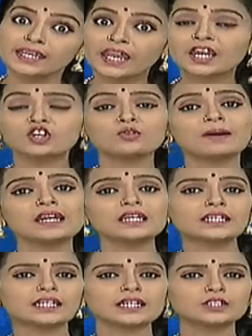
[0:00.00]
ఏడు రూపాయల
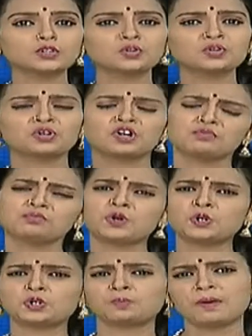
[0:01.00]
టికెట్
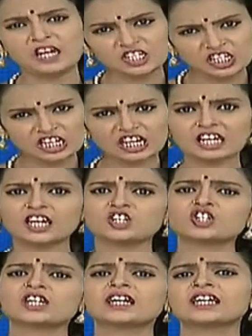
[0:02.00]
మూడు రూపాయలు శీలల
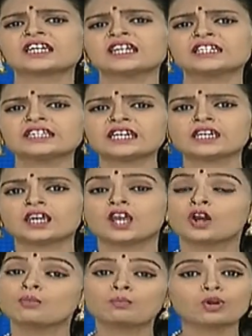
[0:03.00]
ఖర్చుల కన్నా అవుతాయి
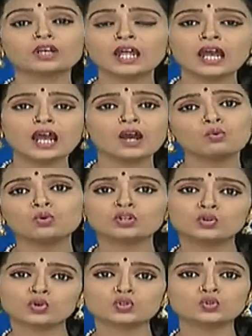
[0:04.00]
మొన్న
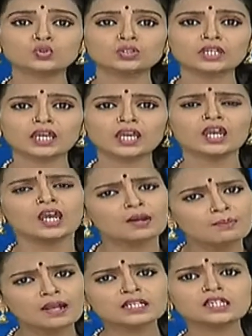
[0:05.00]
ఊరికి వస్తుంటే
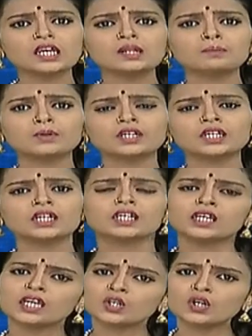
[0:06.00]
బస్ వెళ్ళిపోయిందని
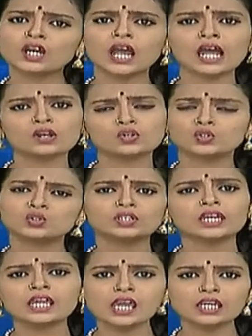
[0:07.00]
ఏదో కారు
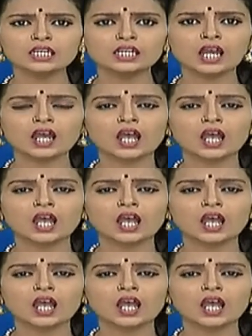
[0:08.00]
వస్తుంటే ఎక్కిన